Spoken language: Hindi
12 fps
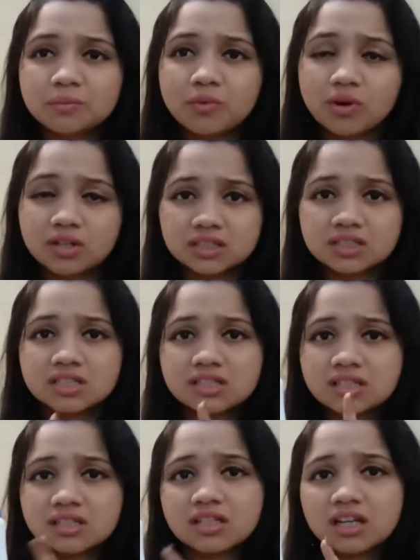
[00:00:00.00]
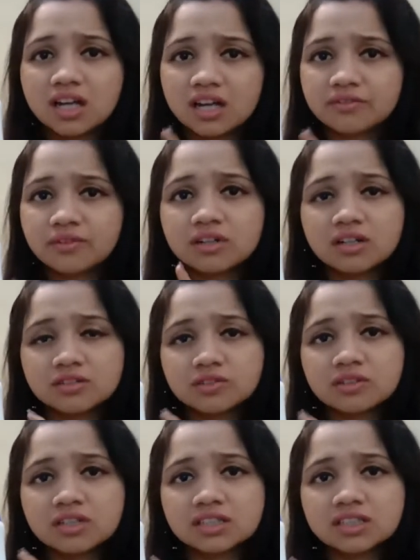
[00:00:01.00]
बहुत अच्छे से ये हेयर फॉल
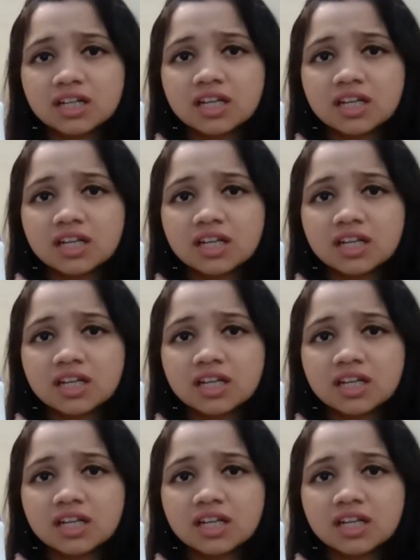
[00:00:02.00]
कंट्रोल करता